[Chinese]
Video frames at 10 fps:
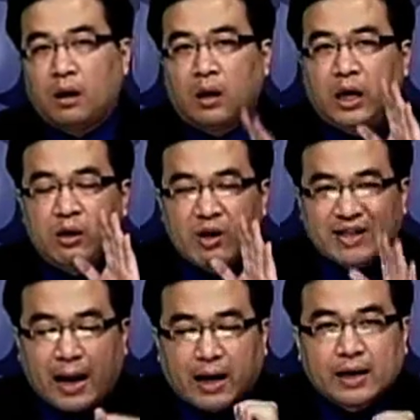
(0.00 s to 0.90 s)
因为
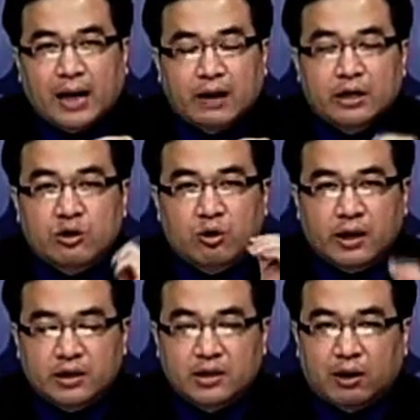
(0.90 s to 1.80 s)
打开它，你就可以
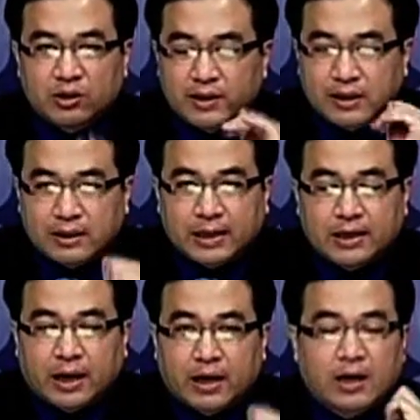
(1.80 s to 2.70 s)
知道今天的低
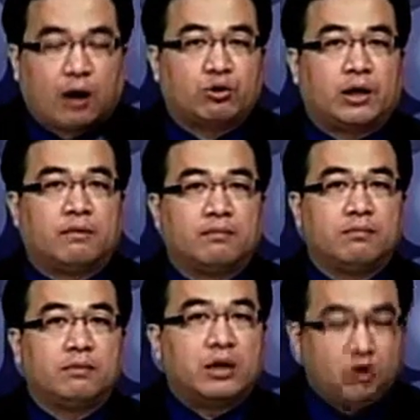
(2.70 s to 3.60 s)
点跟高点，
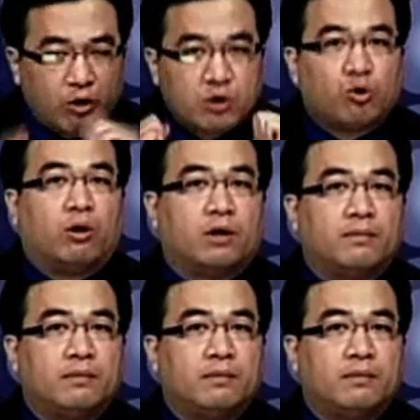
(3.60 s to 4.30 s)
你就会做了。